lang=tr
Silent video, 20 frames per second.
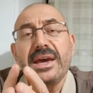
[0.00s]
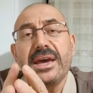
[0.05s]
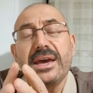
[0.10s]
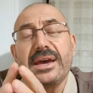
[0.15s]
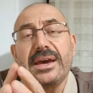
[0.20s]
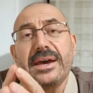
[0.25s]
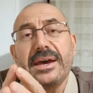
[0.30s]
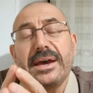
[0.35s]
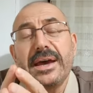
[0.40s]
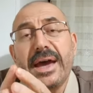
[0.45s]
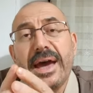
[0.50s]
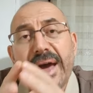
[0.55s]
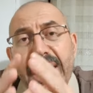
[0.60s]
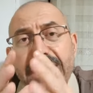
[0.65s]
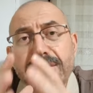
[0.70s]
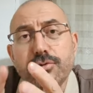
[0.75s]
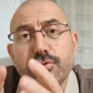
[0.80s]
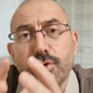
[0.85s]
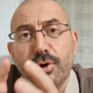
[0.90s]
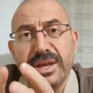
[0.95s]
Ee,
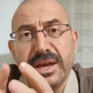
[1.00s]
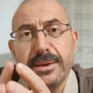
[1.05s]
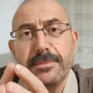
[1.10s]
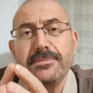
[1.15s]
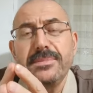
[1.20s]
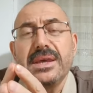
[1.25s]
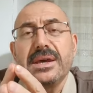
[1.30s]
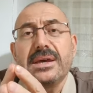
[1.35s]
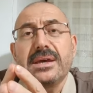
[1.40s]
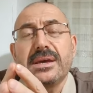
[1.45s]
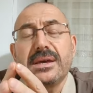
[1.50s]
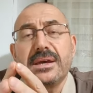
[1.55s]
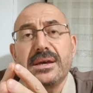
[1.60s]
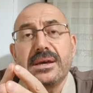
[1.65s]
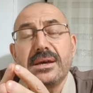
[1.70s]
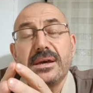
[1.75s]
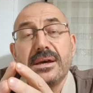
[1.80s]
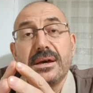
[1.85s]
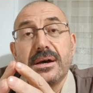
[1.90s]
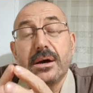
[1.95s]
her dönem
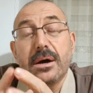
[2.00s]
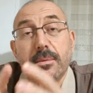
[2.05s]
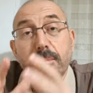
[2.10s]
e,